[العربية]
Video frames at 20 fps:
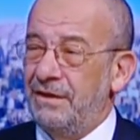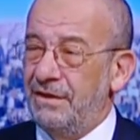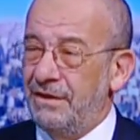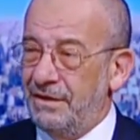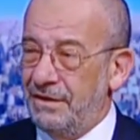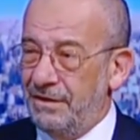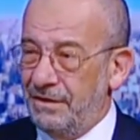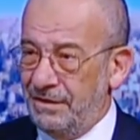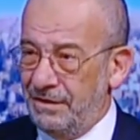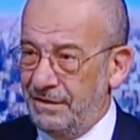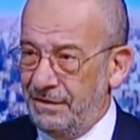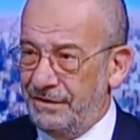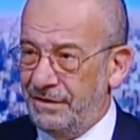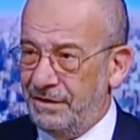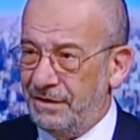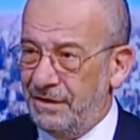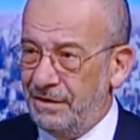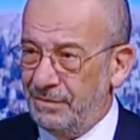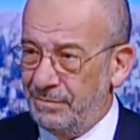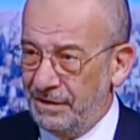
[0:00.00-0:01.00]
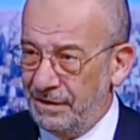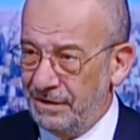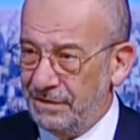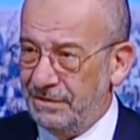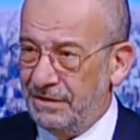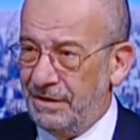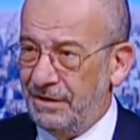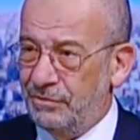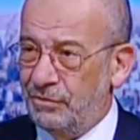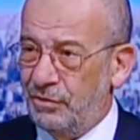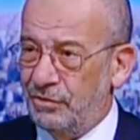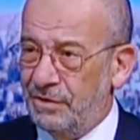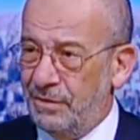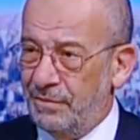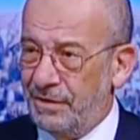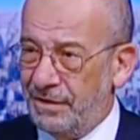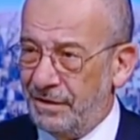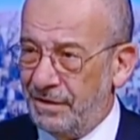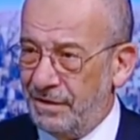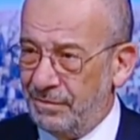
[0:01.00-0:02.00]
النقابات يعني
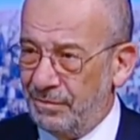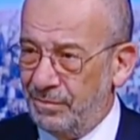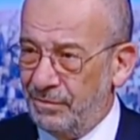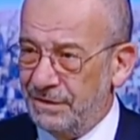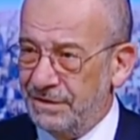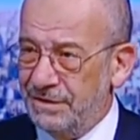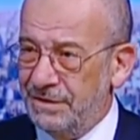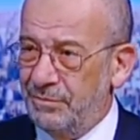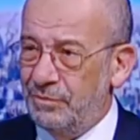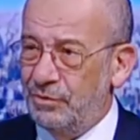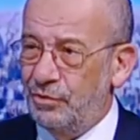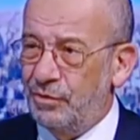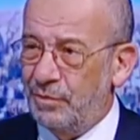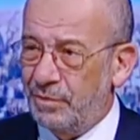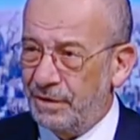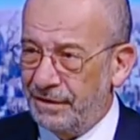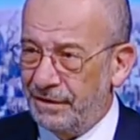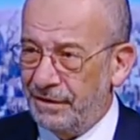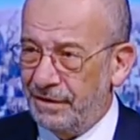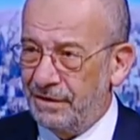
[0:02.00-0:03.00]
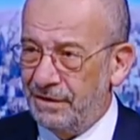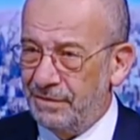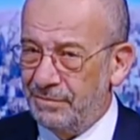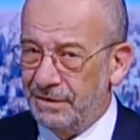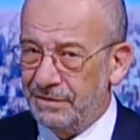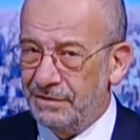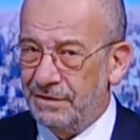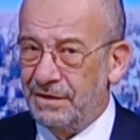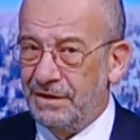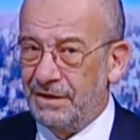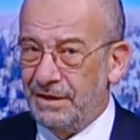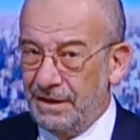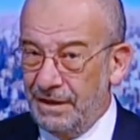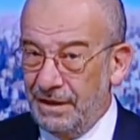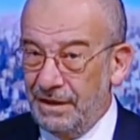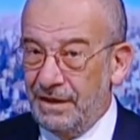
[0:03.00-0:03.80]
تعتبر نقابه المهندسين من كبرى النقابات صحيح.